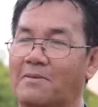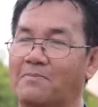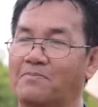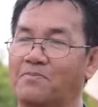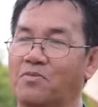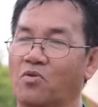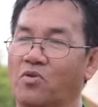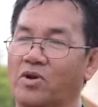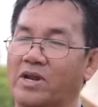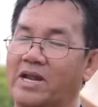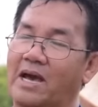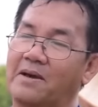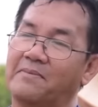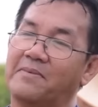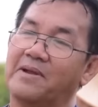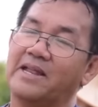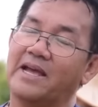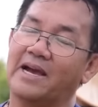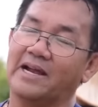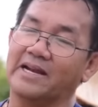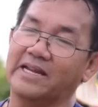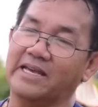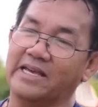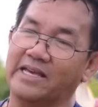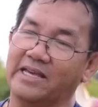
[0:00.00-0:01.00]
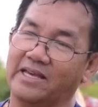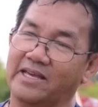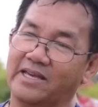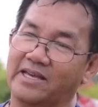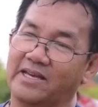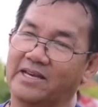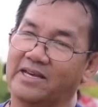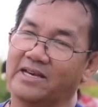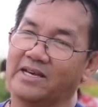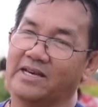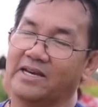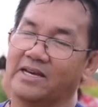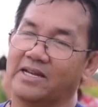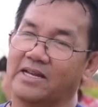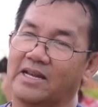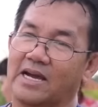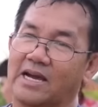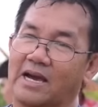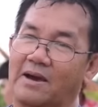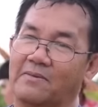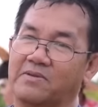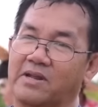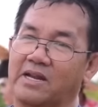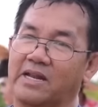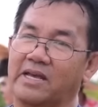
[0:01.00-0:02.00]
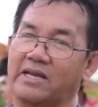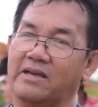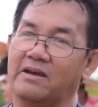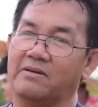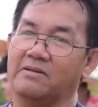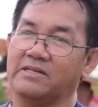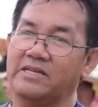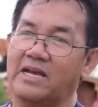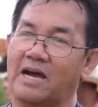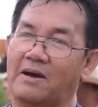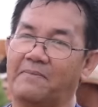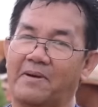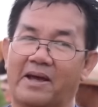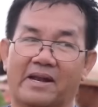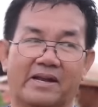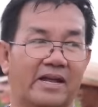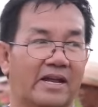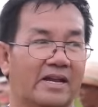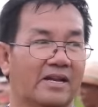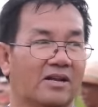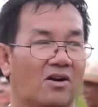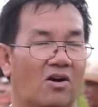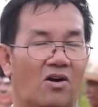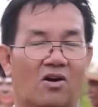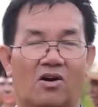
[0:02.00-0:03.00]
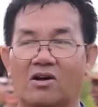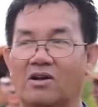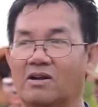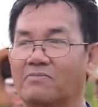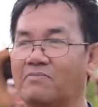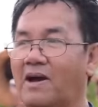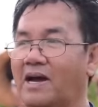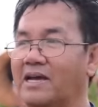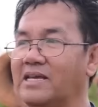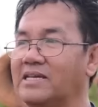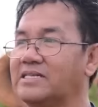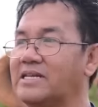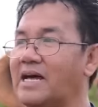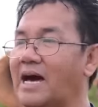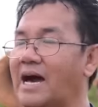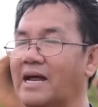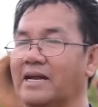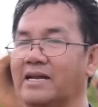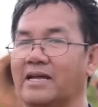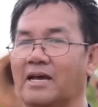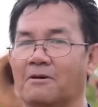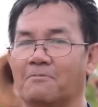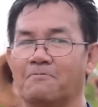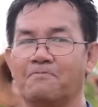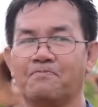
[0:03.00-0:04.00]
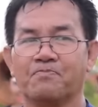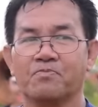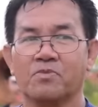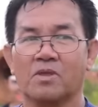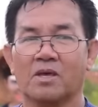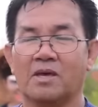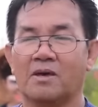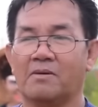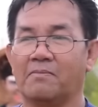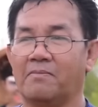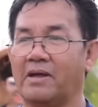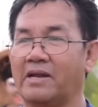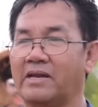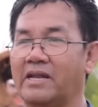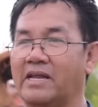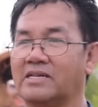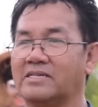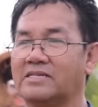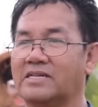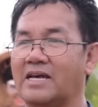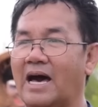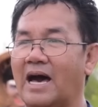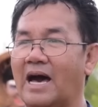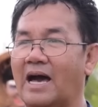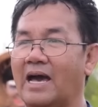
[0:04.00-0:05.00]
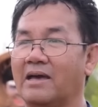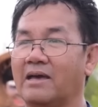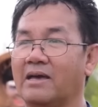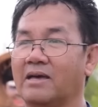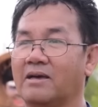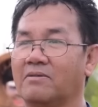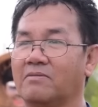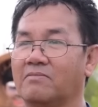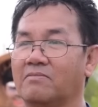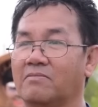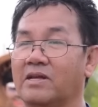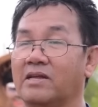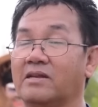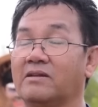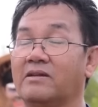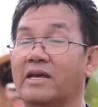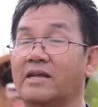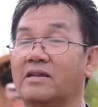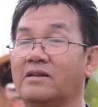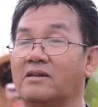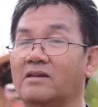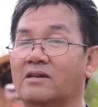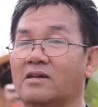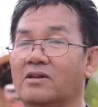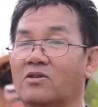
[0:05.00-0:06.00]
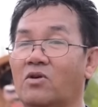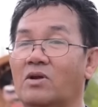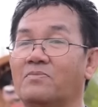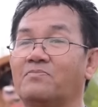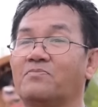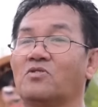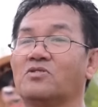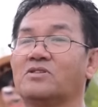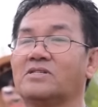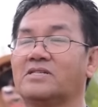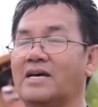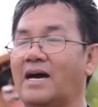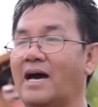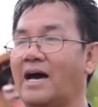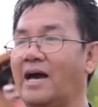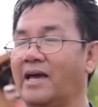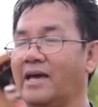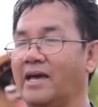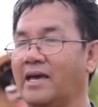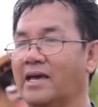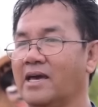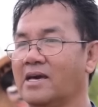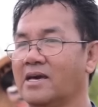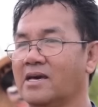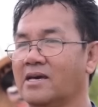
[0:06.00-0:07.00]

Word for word: ทำปุ๋ยได้เป็นอย่างดีนะครับทีนี้ยังแผ่นดินของภาคอีสานเนี่ยเป็นดินทรายเป็นดินล้วนปนทราย